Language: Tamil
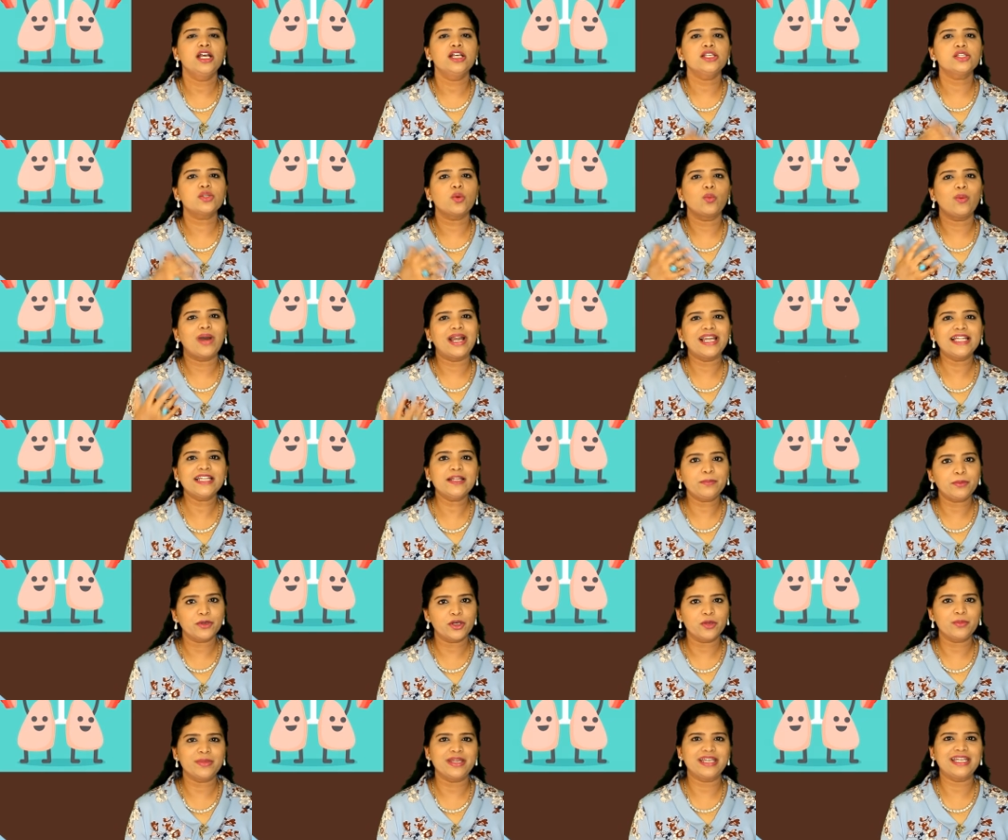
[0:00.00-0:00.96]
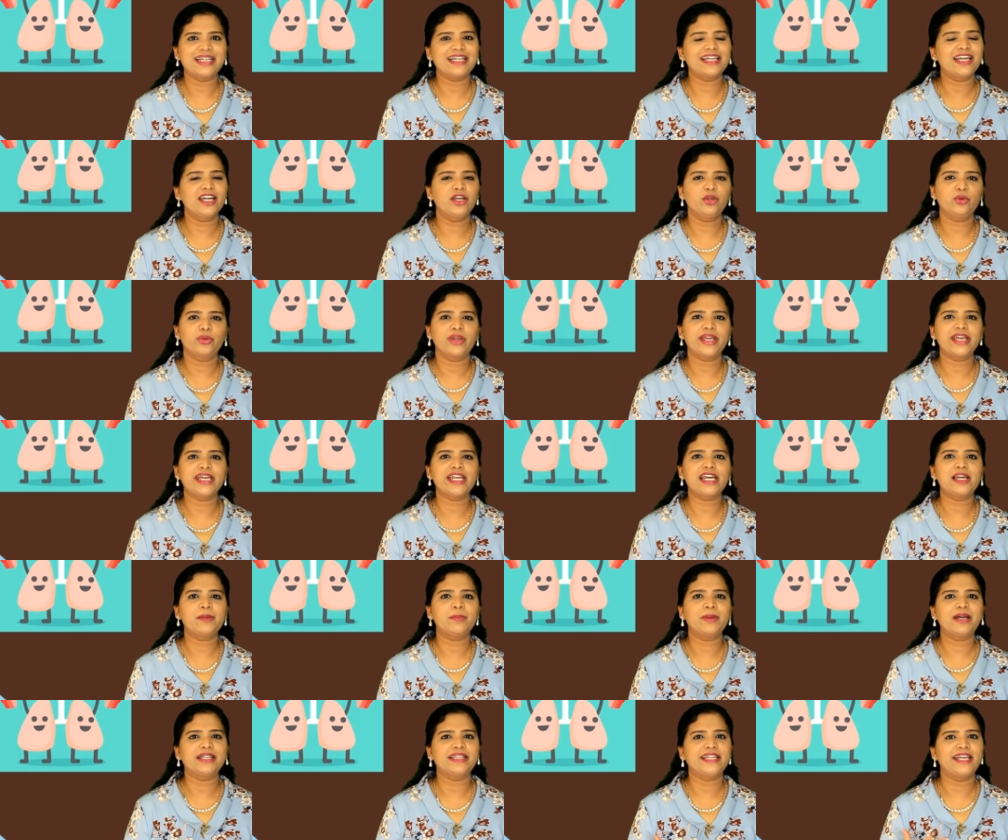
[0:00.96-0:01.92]
ஸோ வலது புறம் இருக்கிற
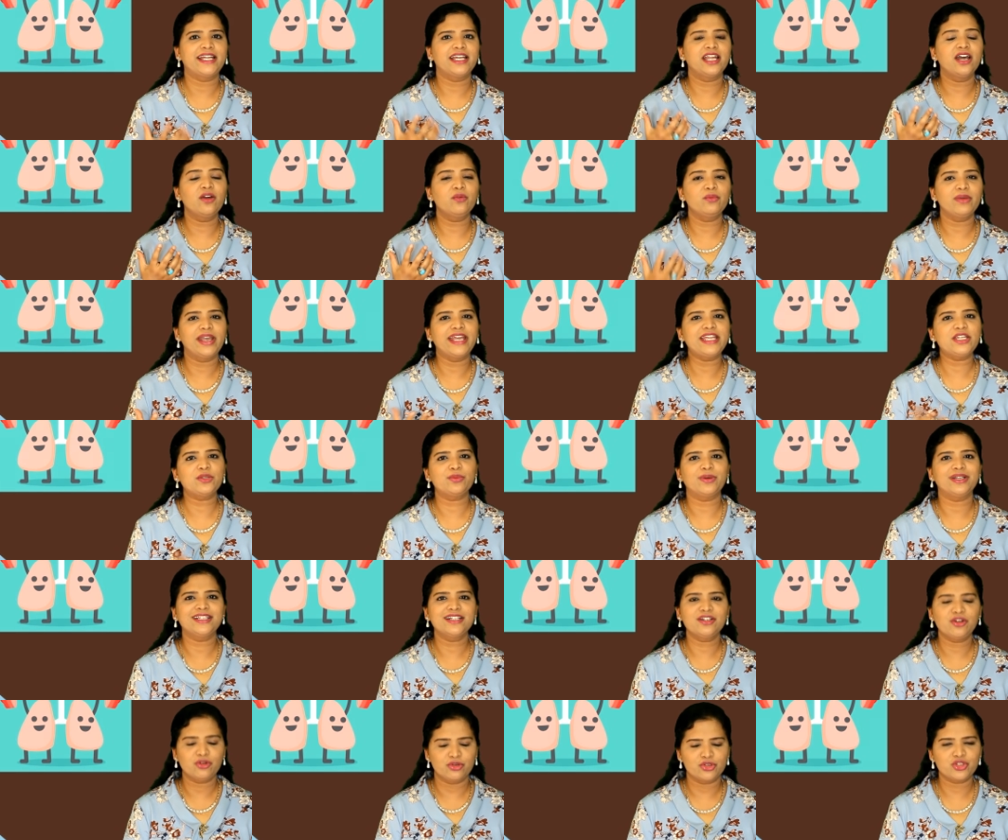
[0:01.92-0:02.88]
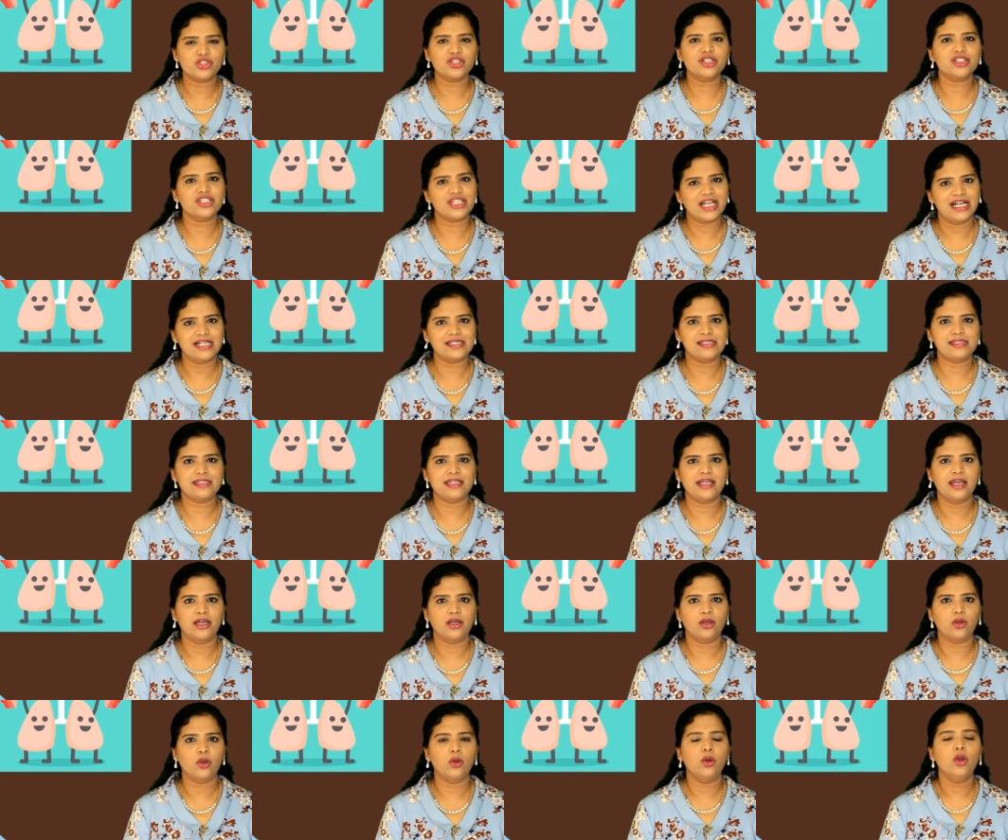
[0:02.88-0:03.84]
நுரையீரல் பார்த்தீங்கன்னா வெயிட் வந்து கொஞ்சம் ஜாஸ்தியாக
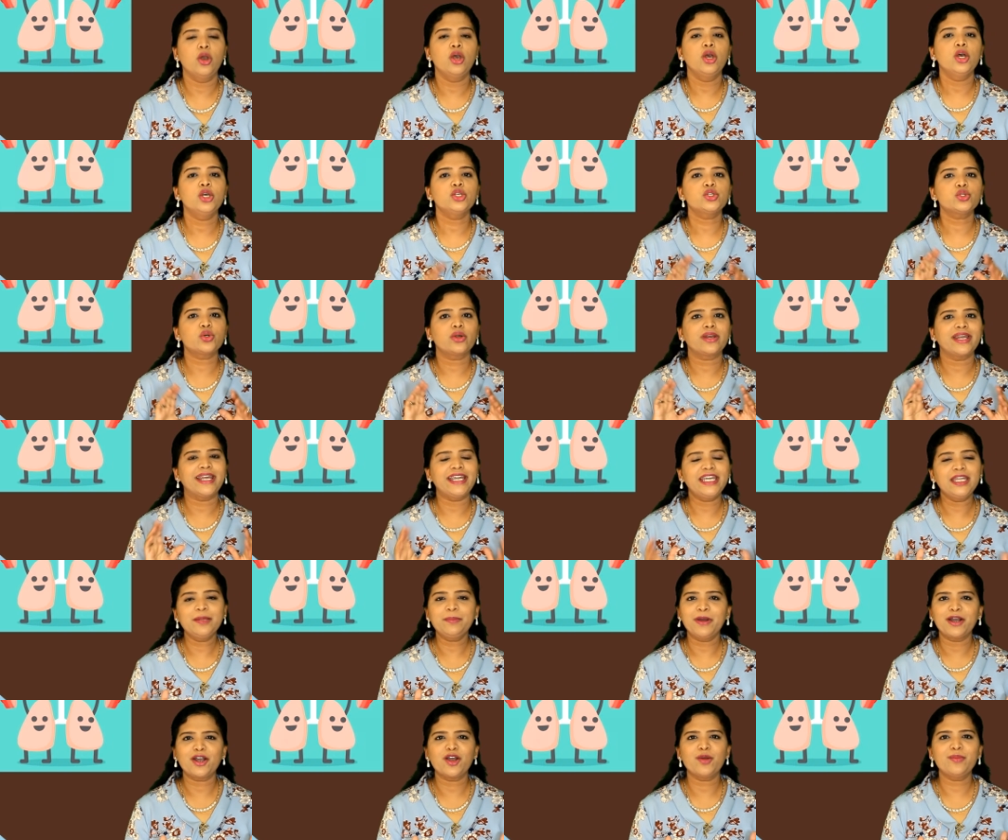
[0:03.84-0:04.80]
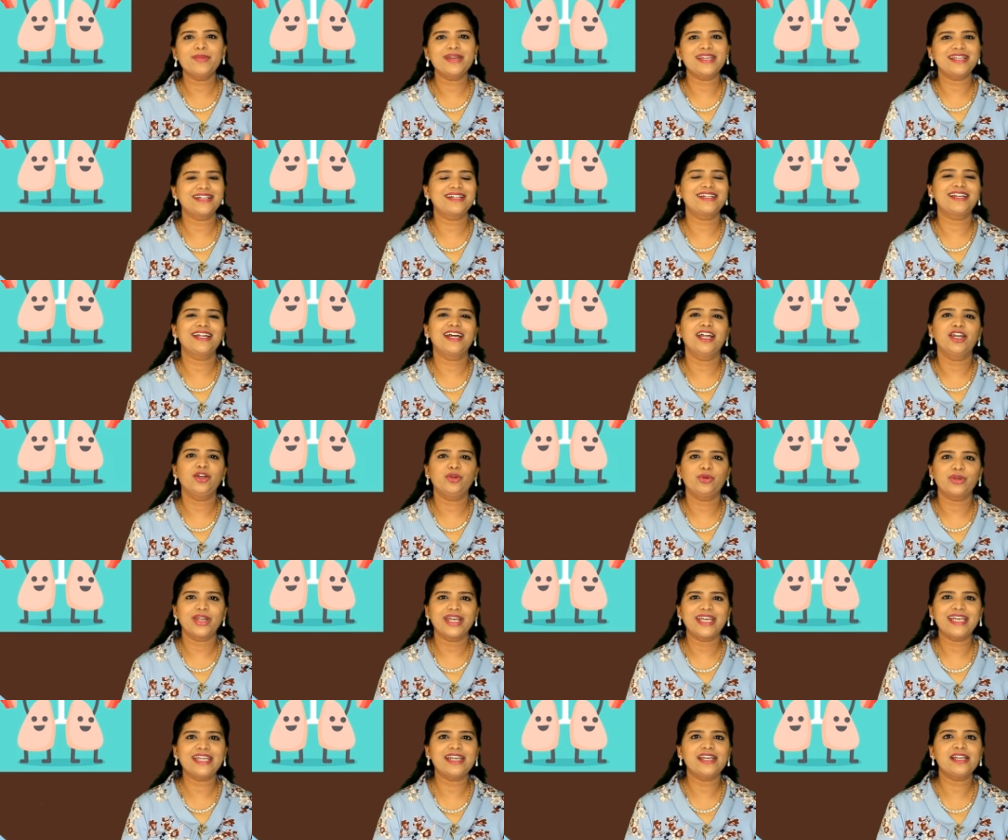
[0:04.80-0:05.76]
இருக்கும் ஸோ ரெண்டு பக்கம் இருக்கிற
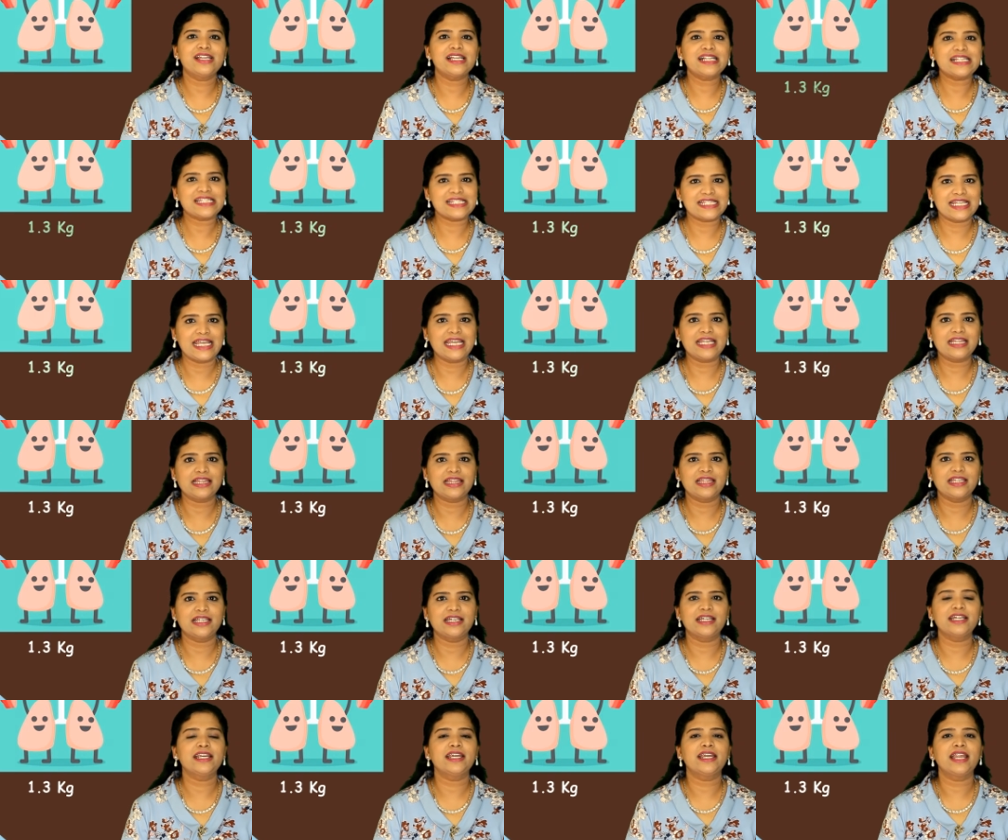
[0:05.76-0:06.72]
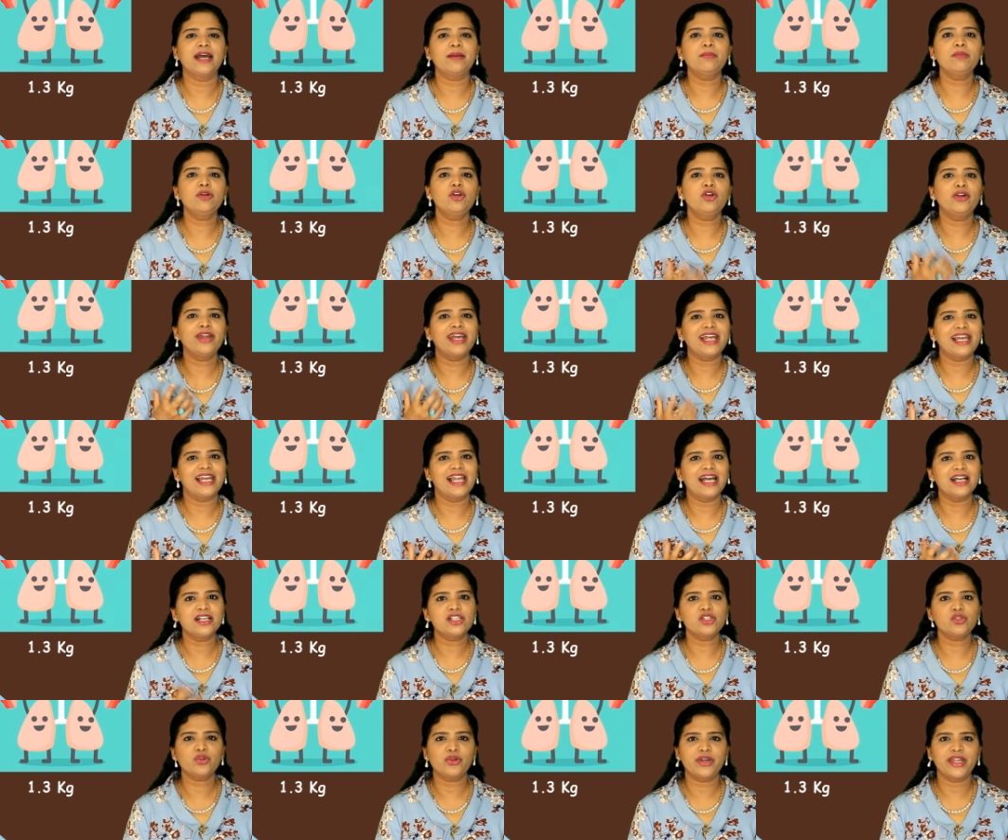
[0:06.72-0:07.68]
நுரையீரல் சேர்த்து நம்மளுடைய
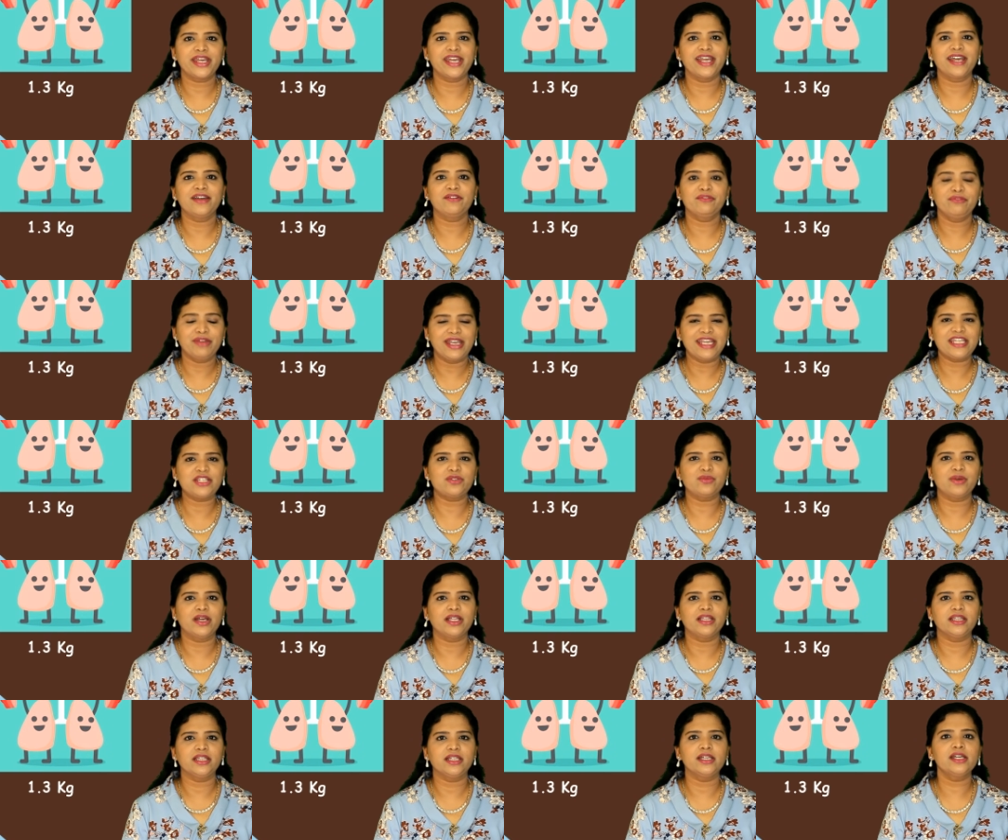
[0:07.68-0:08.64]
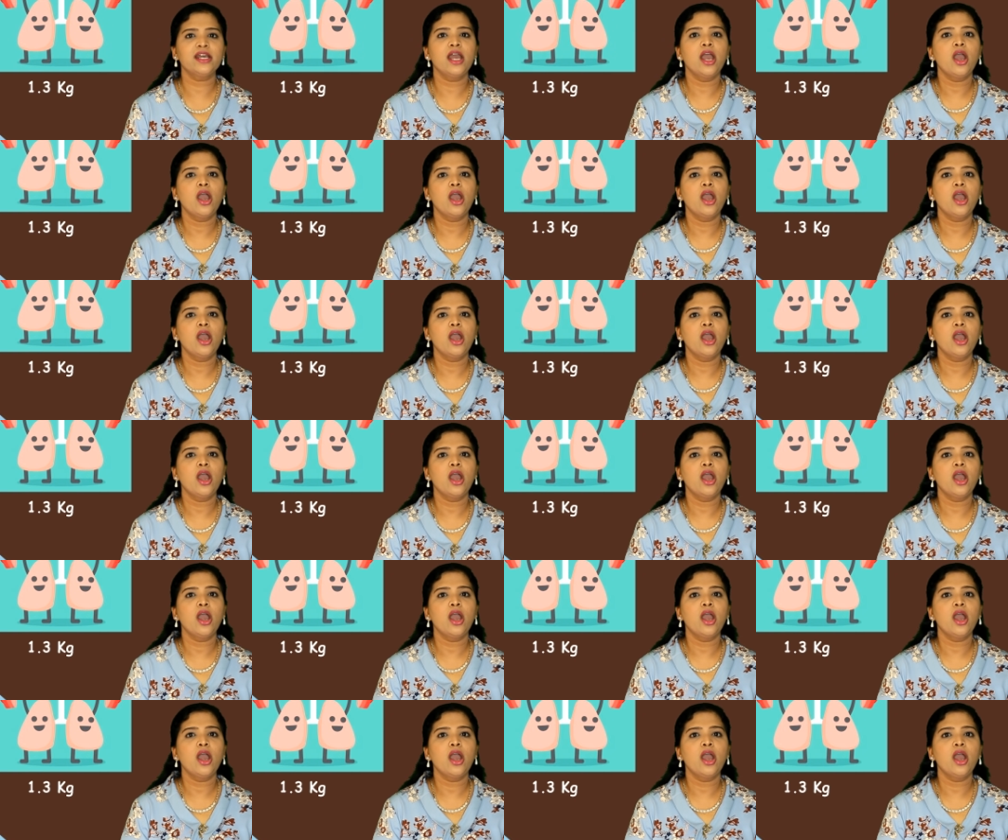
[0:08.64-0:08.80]
லங்ஸோடைய வெயிட் வந்து